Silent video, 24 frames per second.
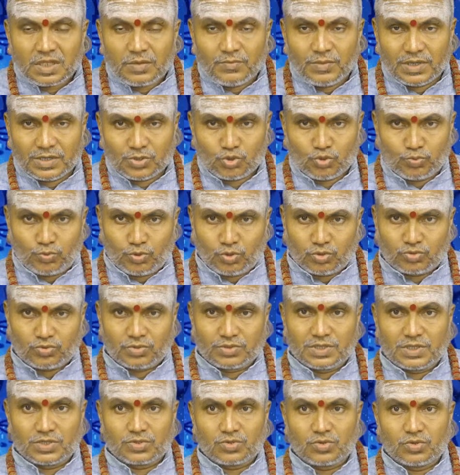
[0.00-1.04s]
మరి సుముహూర్తం
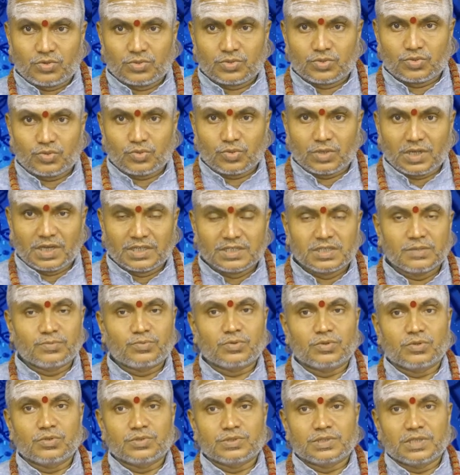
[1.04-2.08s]
చేసుకోవచ్చు అని
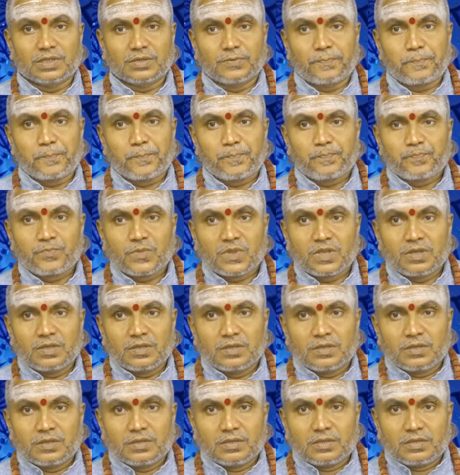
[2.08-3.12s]
చెప్పుకుంటూ వచ్చారు
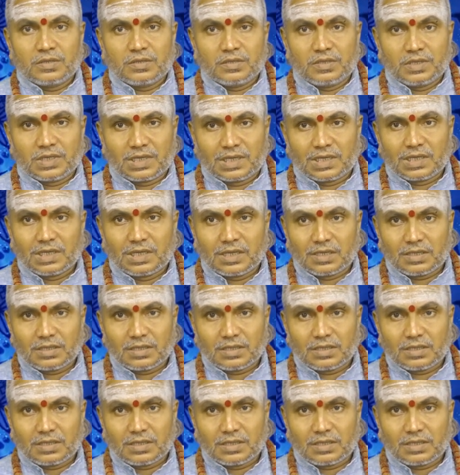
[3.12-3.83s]
ఇక్కడ